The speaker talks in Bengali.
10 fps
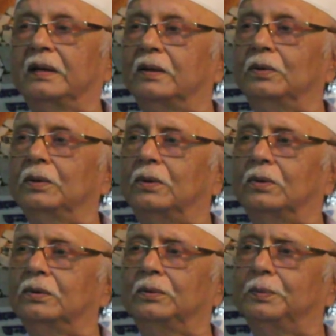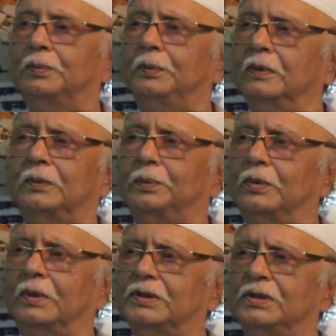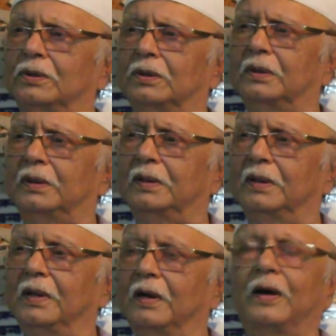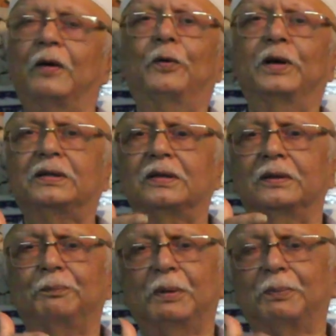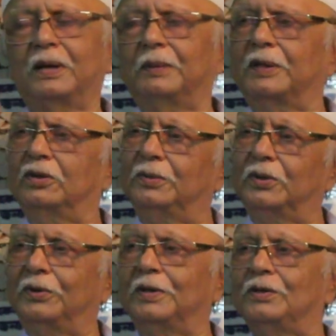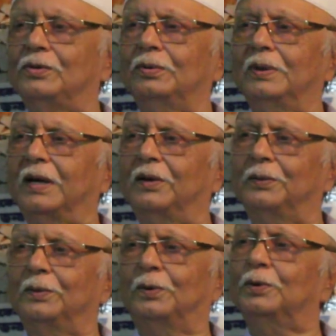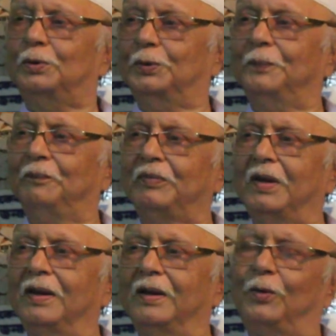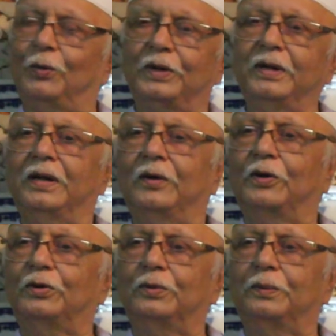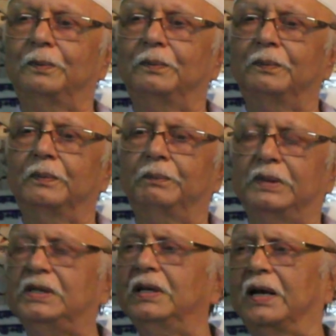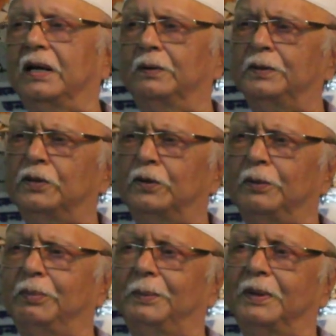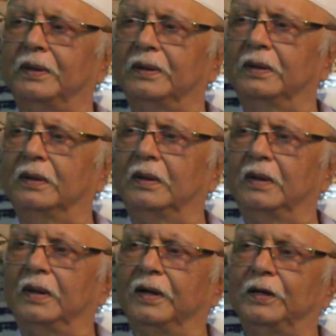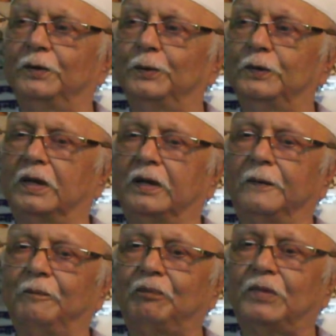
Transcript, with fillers: এটা কখনো প্রকাশিত হয়নি হয়েছে যে পেপারের মাধ্যমে অনেক কিছু লেখা হতো ওকে নিয়েই হয়তো বেশি লেখা হয়েছে অনেক পেপারে কিন্তু তার